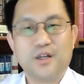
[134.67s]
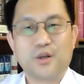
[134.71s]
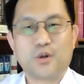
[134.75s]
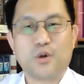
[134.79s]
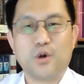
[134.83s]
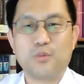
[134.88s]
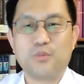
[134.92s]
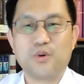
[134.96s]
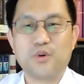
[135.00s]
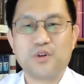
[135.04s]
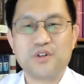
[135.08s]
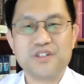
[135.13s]

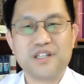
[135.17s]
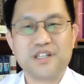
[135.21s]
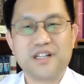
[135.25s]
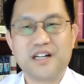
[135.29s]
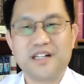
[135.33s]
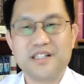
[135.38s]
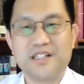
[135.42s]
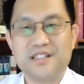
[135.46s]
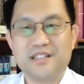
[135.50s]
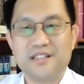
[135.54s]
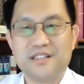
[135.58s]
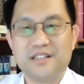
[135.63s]
공포는
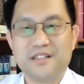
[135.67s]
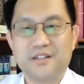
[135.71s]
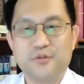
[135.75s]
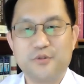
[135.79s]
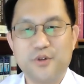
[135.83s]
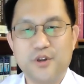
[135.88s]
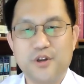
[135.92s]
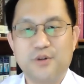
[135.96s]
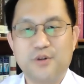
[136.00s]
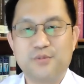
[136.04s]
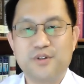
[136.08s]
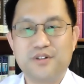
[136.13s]
인간이
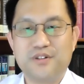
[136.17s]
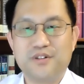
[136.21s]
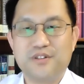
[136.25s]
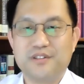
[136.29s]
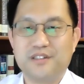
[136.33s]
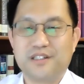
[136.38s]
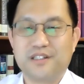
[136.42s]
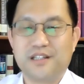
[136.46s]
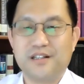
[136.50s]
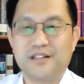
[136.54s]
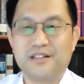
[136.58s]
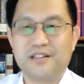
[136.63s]
위협을
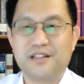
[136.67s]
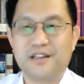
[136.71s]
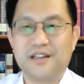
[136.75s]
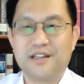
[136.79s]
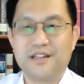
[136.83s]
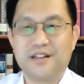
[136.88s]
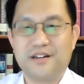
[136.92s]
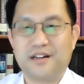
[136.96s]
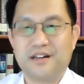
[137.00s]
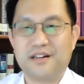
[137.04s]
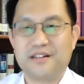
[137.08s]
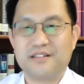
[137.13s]
느낄 때
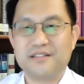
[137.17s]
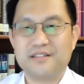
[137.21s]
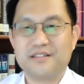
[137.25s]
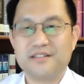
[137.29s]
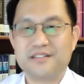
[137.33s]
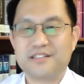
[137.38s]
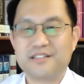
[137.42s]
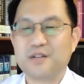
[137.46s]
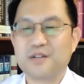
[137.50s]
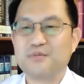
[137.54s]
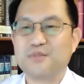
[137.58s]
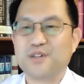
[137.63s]
일어나는
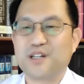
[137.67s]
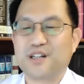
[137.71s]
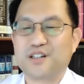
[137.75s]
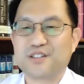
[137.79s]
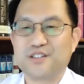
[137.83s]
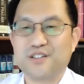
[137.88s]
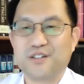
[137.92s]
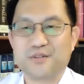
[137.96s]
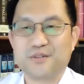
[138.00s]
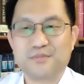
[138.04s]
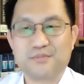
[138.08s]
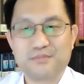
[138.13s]

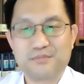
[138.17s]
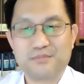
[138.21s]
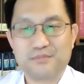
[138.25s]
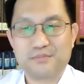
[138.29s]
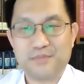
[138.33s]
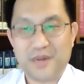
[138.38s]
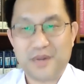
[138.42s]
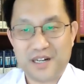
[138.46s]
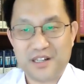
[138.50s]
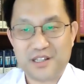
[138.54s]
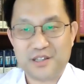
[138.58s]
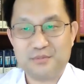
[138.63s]
생물학적
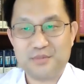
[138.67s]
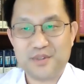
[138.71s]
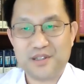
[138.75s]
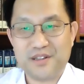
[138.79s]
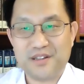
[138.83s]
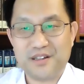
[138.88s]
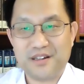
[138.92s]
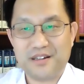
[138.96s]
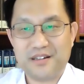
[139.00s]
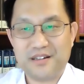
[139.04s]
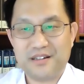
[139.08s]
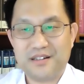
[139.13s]

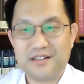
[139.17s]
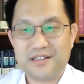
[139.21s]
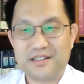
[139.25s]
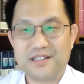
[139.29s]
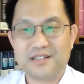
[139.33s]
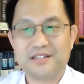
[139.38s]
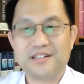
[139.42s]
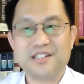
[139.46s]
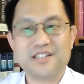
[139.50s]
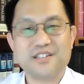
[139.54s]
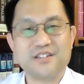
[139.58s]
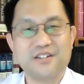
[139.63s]
반응입니다.
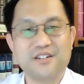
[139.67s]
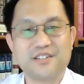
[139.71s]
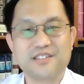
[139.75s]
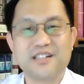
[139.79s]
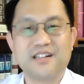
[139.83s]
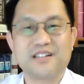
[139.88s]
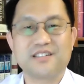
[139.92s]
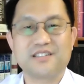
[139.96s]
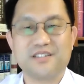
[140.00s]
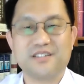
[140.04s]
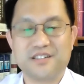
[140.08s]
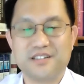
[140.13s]
지극히
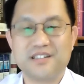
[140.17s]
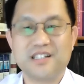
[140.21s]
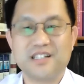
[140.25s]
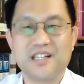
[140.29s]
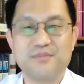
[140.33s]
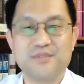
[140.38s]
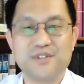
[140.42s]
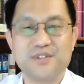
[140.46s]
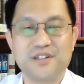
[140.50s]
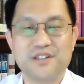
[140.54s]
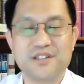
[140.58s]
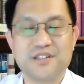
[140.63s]
정상적인
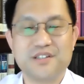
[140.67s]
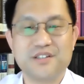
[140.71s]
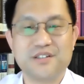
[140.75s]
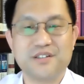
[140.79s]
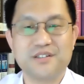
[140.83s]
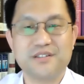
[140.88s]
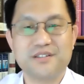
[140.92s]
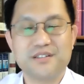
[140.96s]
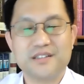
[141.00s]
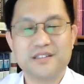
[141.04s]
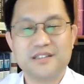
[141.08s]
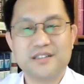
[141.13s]

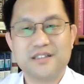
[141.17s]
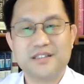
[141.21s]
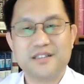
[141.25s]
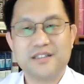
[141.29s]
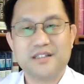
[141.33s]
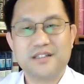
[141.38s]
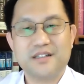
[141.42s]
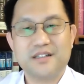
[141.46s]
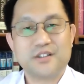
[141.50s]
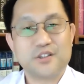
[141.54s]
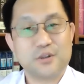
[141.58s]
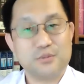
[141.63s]
감정이죠.
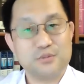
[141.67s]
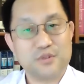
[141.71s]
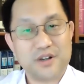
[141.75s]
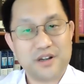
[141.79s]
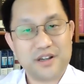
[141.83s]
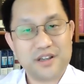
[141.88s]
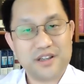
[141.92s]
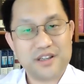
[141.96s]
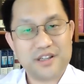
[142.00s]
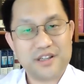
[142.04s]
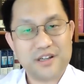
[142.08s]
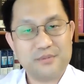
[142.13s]

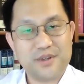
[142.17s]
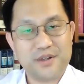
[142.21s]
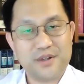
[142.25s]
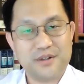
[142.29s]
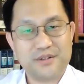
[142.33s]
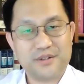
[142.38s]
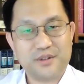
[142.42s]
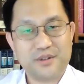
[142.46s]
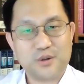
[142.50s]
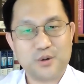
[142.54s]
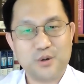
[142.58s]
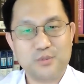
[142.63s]
전문가에
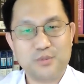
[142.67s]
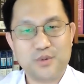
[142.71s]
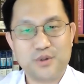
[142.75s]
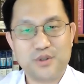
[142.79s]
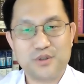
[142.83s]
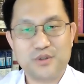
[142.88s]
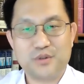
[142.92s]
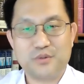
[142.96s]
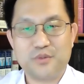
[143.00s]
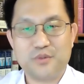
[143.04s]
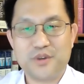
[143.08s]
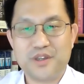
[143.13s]
의하면
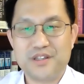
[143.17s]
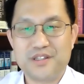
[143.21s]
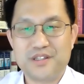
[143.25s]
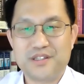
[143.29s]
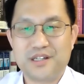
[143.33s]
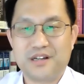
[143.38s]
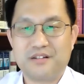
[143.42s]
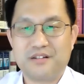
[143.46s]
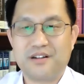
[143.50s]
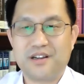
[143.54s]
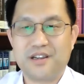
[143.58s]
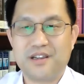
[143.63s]
공포는 위기
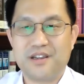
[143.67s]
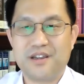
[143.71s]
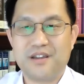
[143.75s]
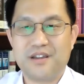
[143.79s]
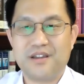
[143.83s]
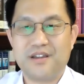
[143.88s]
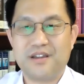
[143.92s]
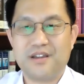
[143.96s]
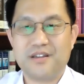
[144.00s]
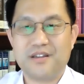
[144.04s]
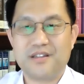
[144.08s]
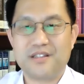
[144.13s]

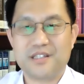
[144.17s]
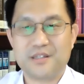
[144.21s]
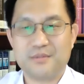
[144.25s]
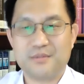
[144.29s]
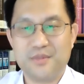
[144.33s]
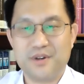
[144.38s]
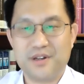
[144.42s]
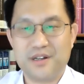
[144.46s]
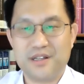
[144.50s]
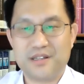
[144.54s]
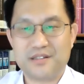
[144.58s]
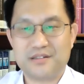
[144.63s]
상황에
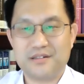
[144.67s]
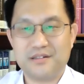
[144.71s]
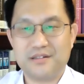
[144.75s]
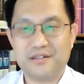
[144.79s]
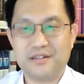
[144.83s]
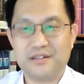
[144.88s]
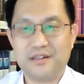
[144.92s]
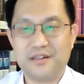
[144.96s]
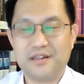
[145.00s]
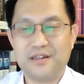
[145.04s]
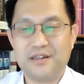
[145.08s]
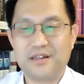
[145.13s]
직면했을
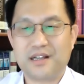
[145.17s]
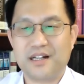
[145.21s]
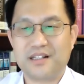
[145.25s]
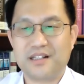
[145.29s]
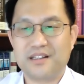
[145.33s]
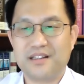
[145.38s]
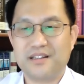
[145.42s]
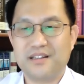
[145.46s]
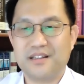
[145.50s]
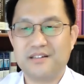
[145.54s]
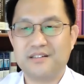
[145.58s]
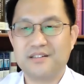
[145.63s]
때
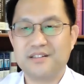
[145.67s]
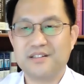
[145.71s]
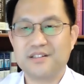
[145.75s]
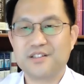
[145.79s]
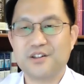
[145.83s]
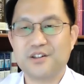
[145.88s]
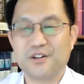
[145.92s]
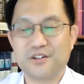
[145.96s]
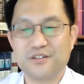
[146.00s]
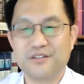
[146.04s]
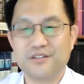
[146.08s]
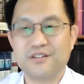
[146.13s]
갖게 되는
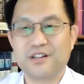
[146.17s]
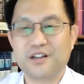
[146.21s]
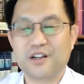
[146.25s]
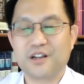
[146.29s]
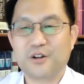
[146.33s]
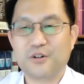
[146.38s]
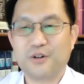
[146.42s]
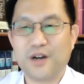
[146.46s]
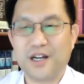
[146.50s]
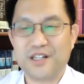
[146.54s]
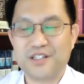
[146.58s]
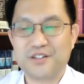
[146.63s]
적응
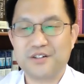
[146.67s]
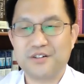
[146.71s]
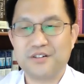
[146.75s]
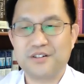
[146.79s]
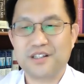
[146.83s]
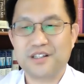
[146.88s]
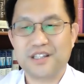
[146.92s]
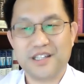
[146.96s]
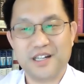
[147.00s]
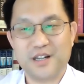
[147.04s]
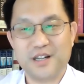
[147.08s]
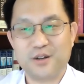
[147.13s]

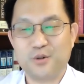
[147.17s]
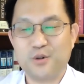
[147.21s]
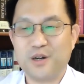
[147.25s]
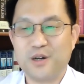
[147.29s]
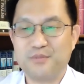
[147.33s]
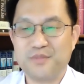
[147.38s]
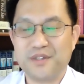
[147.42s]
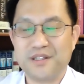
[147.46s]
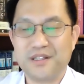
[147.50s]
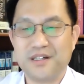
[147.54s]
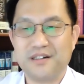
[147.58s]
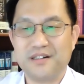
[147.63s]
과정이라고
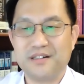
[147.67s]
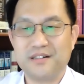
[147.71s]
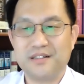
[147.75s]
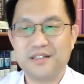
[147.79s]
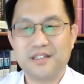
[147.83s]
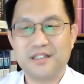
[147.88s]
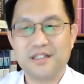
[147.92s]
합니다.